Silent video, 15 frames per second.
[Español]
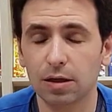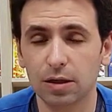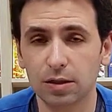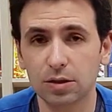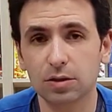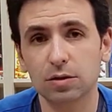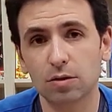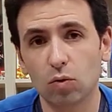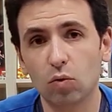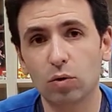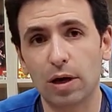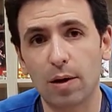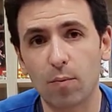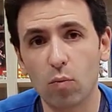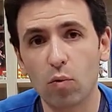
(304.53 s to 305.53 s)
es
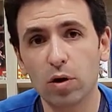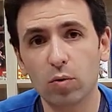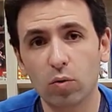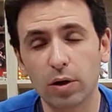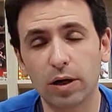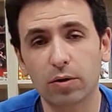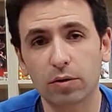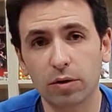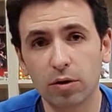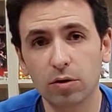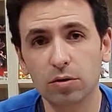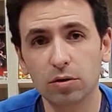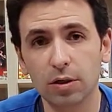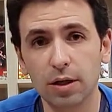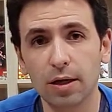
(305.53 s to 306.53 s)
una muy buena
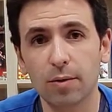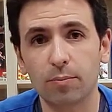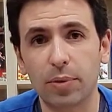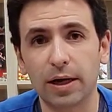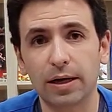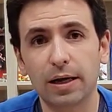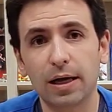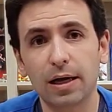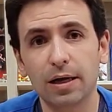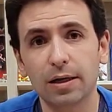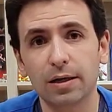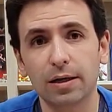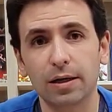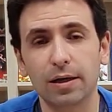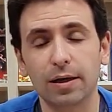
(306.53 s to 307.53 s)
opción para
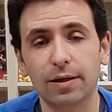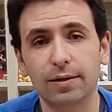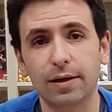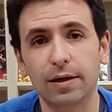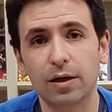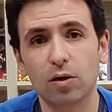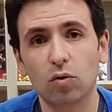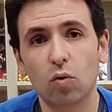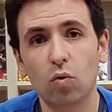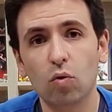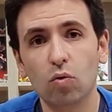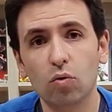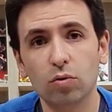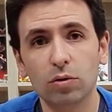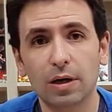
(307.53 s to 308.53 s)
tener
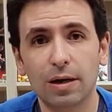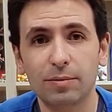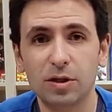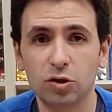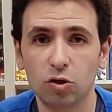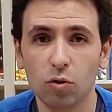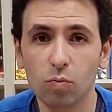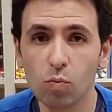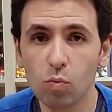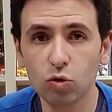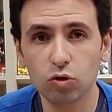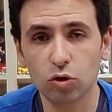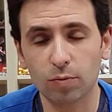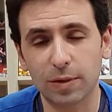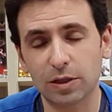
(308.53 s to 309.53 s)
una visión
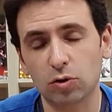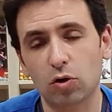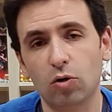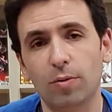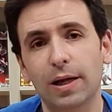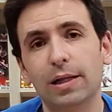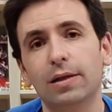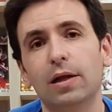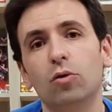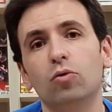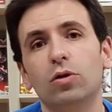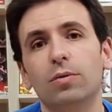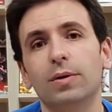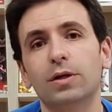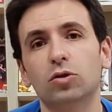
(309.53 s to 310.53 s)
mucho más global del
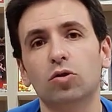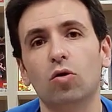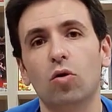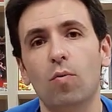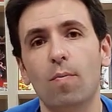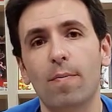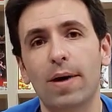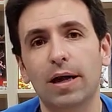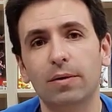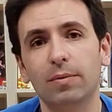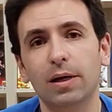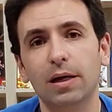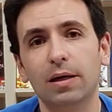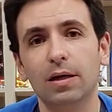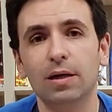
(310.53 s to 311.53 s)
universo
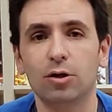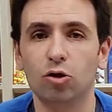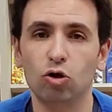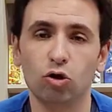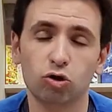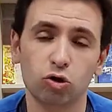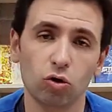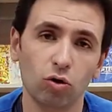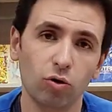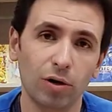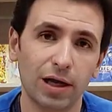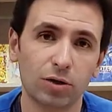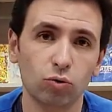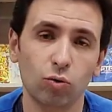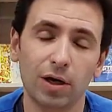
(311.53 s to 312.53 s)
Marvel, no solo
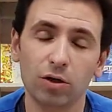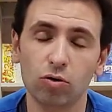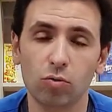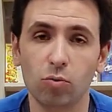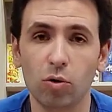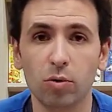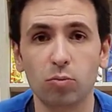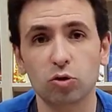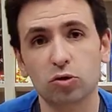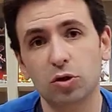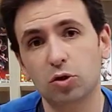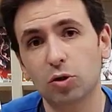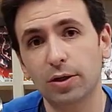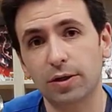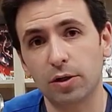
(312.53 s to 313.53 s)
el actual, como hemos
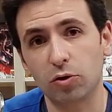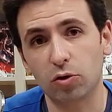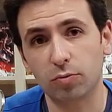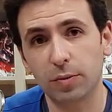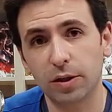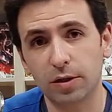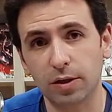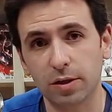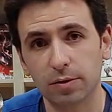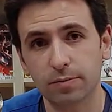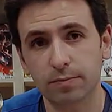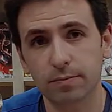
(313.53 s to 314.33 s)
dicho anteriormente.